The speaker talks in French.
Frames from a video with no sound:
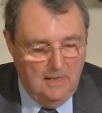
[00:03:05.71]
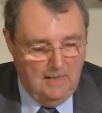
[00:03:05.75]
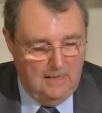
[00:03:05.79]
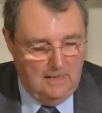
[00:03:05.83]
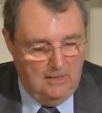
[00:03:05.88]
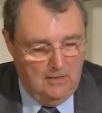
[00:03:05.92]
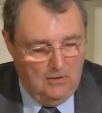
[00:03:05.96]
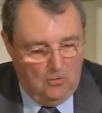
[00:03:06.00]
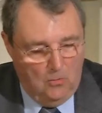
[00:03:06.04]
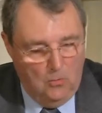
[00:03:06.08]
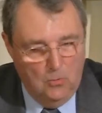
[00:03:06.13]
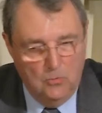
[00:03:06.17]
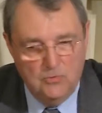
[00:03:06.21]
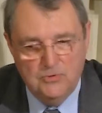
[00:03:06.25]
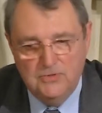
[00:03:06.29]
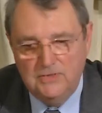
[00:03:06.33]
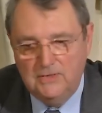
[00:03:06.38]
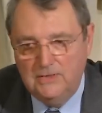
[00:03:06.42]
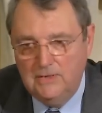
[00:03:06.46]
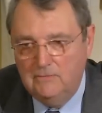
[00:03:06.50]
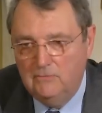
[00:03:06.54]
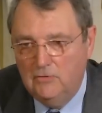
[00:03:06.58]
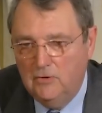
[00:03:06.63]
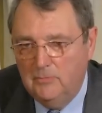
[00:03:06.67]
Alors, oser
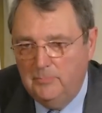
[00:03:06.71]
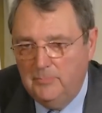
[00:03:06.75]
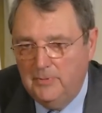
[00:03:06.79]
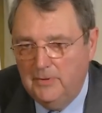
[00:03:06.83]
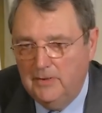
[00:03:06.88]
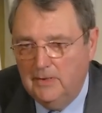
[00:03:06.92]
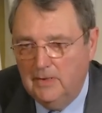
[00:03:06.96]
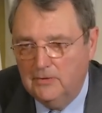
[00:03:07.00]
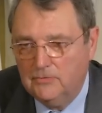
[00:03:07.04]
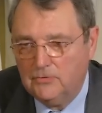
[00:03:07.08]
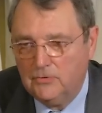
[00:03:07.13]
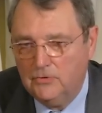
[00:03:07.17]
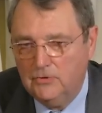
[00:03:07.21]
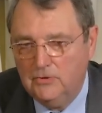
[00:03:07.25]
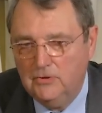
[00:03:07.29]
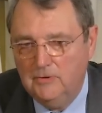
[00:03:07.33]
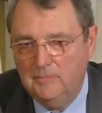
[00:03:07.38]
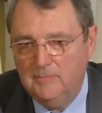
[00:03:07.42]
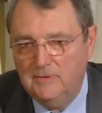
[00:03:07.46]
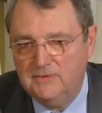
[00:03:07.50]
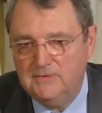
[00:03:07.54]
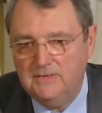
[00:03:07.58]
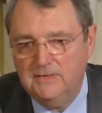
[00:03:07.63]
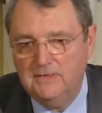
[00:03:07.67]
développer un truc
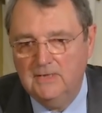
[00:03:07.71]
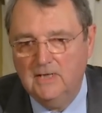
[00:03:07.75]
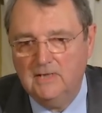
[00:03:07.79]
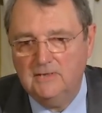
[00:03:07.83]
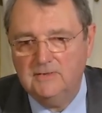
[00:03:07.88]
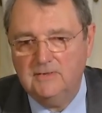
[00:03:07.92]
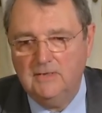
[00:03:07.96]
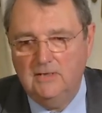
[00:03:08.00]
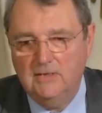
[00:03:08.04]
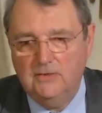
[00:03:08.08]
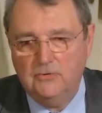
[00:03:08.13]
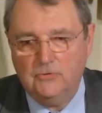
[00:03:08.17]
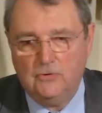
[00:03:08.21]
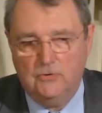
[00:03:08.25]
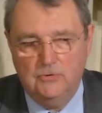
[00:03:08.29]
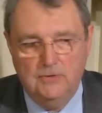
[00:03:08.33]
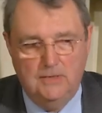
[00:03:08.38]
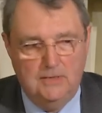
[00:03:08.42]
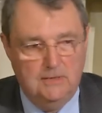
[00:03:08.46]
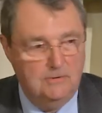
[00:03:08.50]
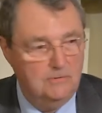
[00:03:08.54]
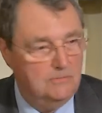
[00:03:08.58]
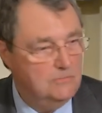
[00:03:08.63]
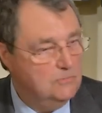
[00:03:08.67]
comme la cigarette
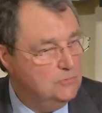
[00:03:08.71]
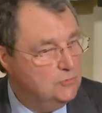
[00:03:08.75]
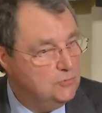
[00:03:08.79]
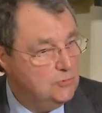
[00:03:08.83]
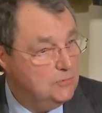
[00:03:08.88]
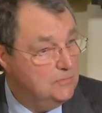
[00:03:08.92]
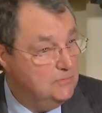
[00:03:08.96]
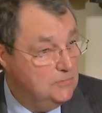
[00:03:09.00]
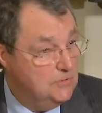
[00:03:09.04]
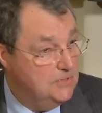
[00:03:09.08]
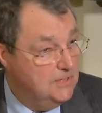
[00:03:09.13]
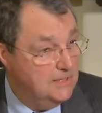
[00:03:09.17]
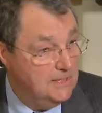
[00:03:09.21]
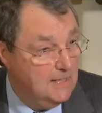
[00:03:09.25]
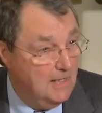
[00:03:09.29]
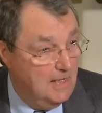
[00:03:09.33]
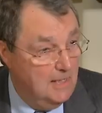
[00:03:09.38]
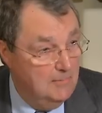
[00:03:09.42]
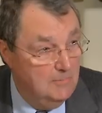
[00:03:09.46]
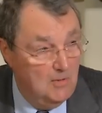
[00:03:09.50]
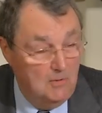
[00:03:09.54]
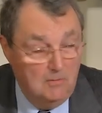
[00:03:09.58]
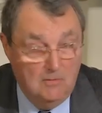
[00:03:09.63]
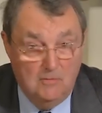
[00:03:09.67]
électronique, je vous le dis
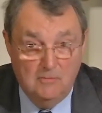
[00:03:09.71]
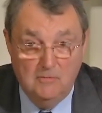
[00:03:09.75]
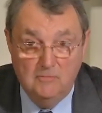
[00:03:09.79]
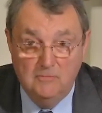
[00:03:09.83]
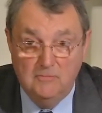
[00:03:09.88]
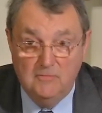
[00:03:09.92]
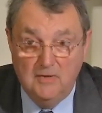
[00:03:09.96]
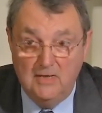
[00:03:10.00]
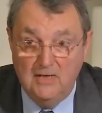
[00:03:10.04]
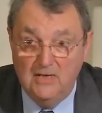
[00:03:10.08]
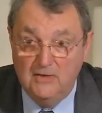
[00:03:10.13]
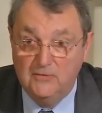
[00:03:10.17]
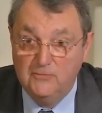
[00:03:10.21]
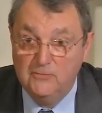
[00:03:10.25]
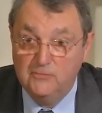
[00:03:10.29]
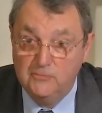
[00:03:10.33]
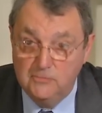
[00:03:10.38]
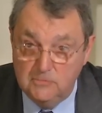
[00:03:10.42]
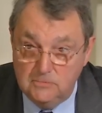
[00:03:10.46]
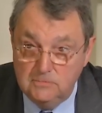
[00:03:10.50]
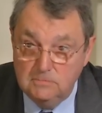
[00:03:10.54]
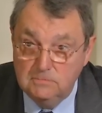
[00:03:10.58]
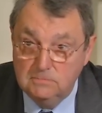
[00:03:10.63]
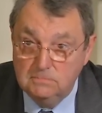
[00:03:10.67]
carrément, fallait être
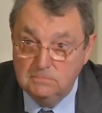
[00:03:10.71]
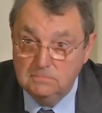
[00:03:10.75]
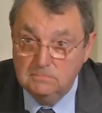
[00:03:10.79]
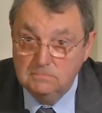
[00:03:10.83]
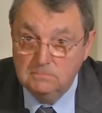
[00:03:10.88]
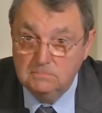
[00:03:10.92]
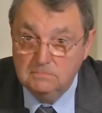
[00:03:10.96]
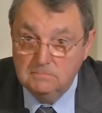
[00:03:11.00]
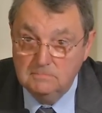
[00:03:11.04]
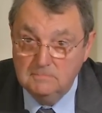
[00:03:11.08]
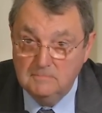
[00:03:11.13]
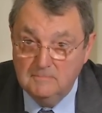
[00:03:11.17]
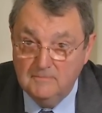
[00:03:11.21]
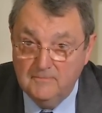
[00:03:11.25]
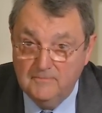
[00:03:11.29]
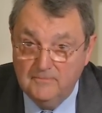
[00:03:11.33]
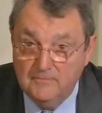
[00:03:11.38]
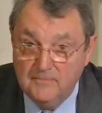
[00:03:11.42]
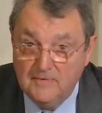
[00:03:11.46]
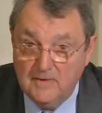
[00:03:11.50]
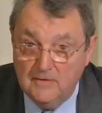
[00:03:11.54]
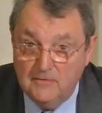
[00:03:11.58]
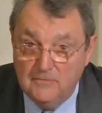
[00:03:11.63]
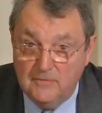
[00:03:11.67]
fou.
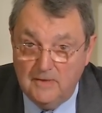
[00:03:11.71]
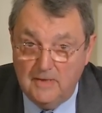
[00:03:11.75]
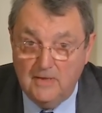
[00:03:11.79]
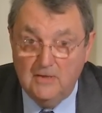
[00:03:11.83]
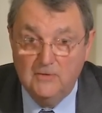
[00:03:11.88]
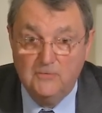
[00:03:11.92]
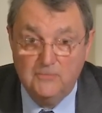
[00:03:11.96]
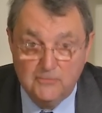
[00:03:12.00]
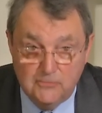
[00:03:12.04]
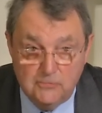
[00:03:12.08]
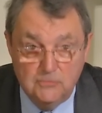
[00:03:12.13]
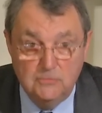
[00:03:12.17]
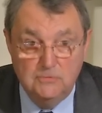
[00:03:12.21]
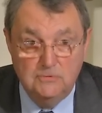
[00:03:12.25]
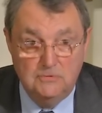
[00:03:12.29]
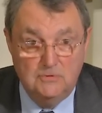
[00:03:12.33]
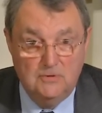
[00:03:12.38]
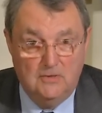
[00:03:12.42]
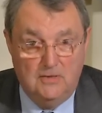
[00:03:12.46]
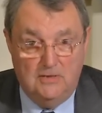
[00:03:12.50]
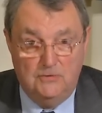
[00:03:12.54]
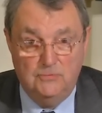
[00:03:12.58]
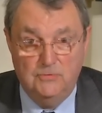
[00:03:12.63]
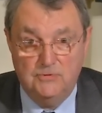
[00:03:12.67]
Fallait être fou
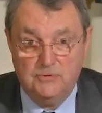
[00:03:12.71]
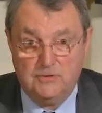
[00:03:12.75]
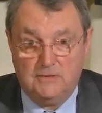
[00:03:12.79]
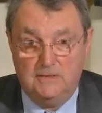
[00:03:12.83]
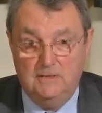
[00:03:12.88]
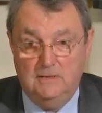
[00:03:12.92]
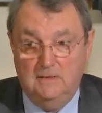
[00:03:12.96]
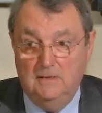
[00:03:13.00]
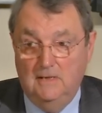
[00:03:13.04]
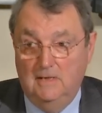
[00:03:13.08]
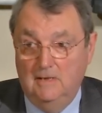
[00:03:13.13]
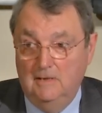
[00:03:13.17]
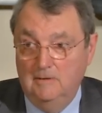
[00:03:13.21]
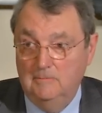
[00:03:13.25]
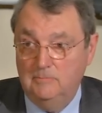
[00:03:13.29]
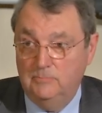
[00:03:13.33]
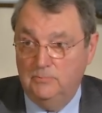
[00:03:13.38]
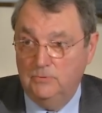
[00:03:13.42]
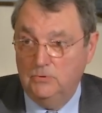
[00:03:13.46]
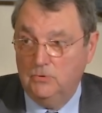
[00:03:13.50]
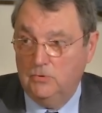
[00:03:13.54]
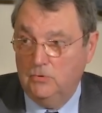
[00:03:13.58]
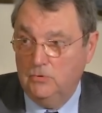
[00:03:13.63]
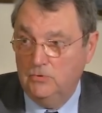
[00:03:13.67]
dans l'industrie
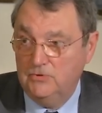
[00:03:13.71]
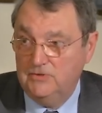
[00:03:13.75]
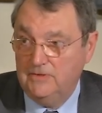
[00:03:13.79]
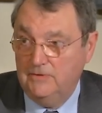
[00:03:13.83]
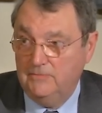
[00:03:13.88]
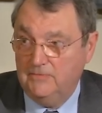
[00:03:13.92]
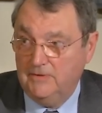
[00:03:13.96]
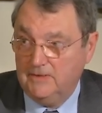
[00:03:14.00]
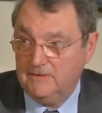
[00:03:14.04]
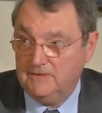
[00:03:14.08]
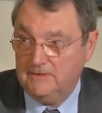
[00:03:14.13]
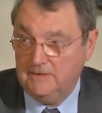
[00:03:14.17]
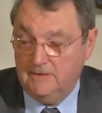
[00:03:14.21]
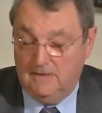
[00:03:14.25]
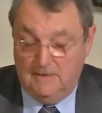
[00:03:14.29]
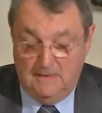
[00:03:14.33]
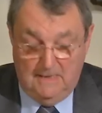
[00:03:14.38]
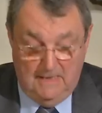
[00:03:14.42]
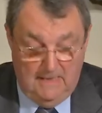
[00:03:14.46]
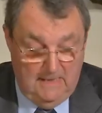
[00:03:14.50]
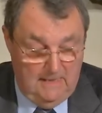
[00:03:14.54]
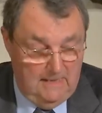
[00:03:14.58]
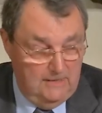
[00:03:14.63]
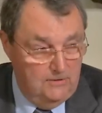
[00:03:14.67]
pour oser faire ça.
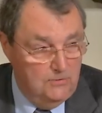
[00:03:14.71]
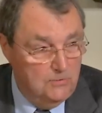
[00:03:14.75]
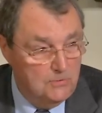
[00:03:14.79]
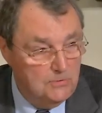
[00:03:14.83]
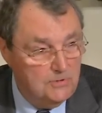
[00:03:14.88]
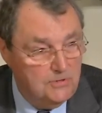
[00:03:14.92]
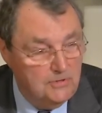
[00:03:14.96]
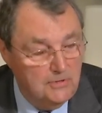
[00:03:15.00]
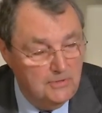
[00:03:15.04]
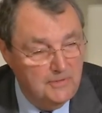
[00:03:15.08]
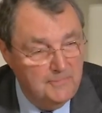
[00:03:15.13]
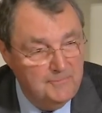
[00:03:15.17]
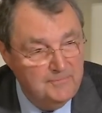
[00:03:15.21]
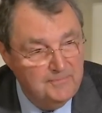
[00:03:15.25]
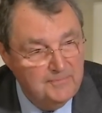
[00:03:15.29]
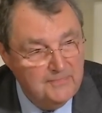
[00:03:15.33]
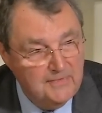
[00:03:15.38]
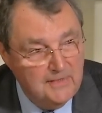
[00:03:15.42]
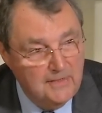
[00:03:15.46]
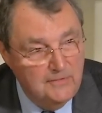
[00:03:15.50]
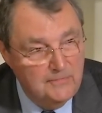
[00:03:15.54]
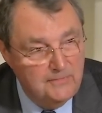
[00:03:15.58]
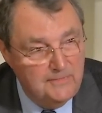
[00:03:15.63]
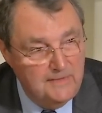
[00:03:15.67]
Et donc, euh,
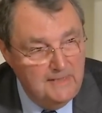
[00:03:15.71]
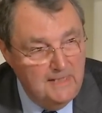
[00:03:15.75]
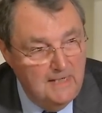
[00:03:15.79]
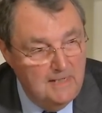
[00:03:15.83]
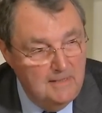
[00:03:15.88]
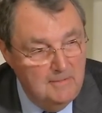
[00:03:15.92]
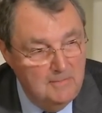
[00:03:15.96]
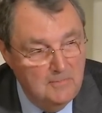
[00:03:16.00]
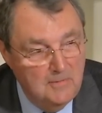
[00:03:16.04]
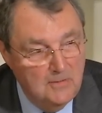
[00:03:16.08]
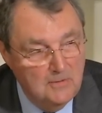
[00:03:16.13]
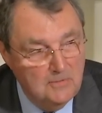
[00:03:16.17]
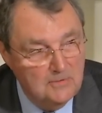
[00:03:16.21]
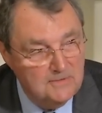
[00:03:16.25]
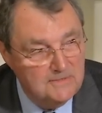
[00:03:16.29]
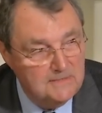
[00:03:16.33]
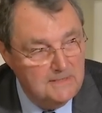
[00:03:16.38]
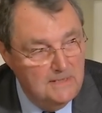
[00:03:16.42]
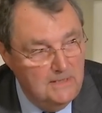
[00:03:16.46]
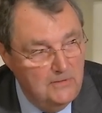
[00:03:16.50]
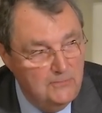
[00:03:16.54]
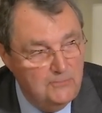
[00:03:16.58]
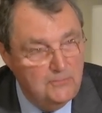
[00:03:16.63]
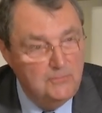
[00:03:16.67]
finalement,
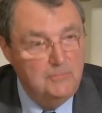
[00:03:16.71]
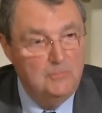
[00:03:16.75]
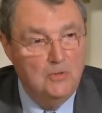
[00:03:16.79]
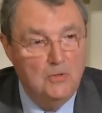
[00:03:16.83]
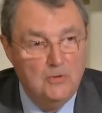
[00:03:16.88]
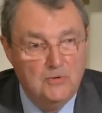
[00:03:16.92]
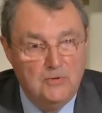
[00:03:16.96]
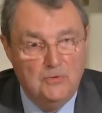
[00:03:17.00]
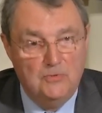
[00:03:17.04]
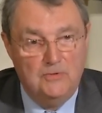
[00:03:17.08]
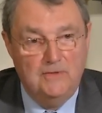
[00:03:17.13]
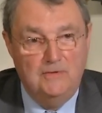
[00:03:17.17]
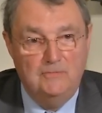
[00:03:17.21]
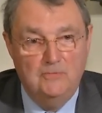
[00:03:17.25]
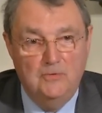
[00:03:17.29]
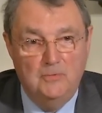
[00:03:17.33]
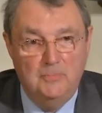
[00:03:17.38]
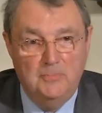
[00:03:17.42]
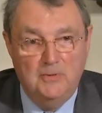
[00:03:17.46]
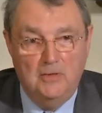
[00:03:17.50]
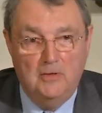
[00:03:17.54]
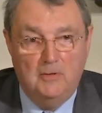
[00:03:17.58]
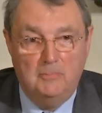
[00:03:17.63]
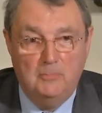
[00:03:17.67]
c'est les fumeurs qui ont
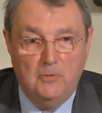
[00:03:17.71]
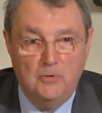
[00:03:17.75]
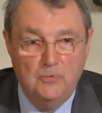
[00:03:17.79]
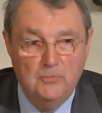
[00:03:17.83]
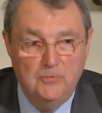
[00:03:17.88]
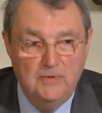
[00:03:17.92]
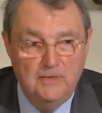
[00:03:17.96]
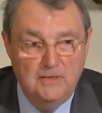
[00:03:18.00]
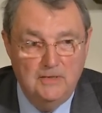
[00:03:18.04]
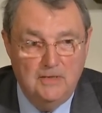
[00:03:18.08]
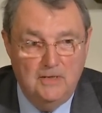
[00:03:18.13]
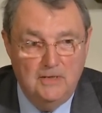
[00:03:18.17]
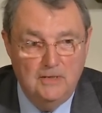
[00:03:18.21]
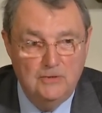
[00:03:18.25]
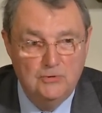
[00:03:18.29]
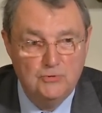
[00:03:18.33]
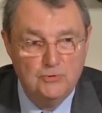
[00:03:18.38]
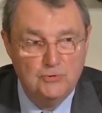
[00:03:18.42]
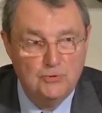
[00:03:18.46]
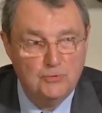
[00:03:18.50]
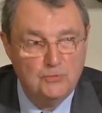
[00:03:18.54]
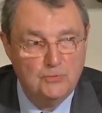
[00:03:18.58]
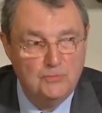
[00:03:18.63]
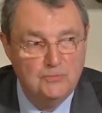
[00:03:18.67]
développé leurs produits, et
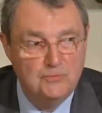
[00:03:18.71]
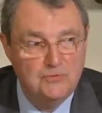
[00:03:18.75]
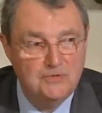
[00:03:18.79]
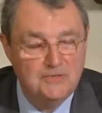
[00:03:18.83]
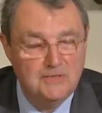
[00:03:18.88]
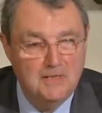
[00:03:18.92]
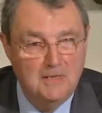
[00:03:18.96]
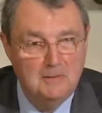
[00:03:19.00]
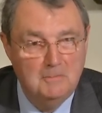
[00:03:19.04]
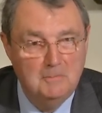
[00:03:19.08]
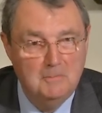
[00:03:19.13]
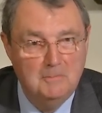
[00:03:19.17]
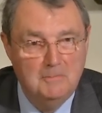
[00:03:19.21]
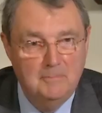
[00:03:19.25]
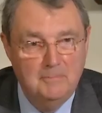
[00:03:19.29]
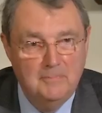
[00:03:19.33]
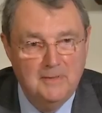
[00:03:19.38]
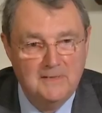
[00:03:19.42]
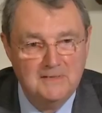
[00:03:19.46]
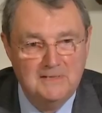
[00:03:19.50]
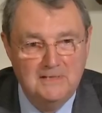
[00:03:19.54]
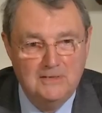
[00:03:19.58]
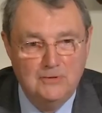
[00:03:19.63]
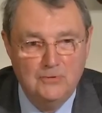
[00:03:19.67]
je trouve ça
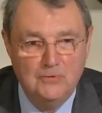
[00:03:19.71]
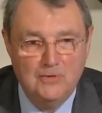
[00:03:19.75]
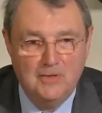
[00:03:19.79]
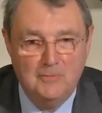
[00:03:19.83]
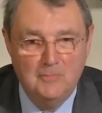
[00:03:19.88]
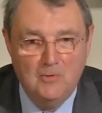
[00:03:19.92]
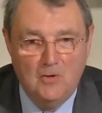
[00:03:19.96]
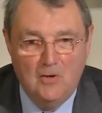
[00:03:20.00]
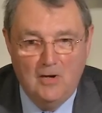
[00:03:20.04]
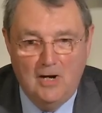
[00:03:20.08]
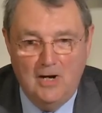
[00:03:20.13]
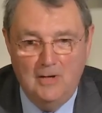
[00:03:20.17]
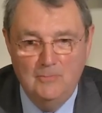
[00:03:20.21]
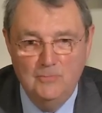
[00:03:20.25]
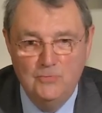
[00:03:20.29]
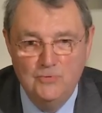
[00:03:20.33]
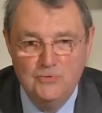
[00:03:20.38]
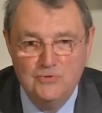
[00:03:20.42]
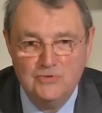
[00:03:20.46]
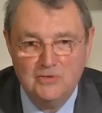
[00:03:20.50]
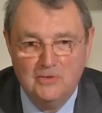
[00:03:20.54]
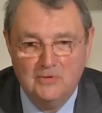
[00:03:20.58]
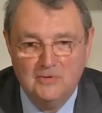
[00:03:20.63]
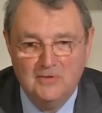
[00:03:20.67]
particulièrement
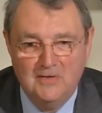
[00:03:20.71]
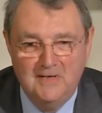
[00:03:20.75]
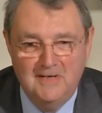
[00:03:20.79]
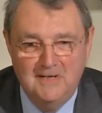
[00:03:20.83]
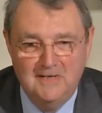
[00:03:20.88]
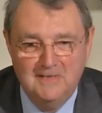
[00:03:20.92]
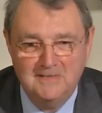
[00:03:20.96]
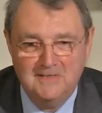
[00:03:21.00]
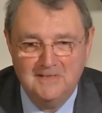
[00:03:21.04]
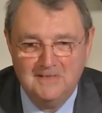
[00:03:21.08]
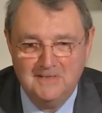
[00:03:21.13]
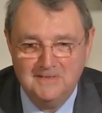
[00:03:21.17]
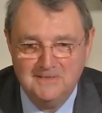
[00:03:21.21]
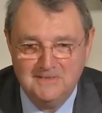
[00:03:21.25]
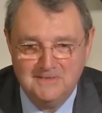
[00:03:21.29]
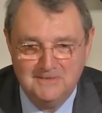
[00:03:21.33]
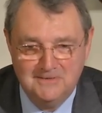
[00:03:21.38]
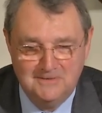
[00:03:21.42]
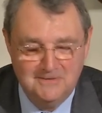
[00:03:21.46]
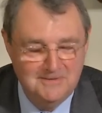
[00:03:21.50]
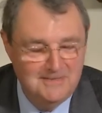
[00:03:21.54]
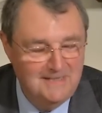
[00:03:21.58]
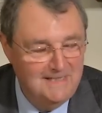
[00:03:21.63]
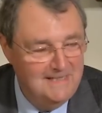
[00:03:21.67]
amusant et
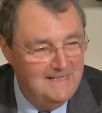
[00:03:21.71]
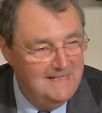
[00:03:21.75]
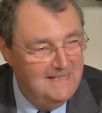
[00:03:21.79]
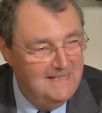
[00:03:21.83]
intéressant.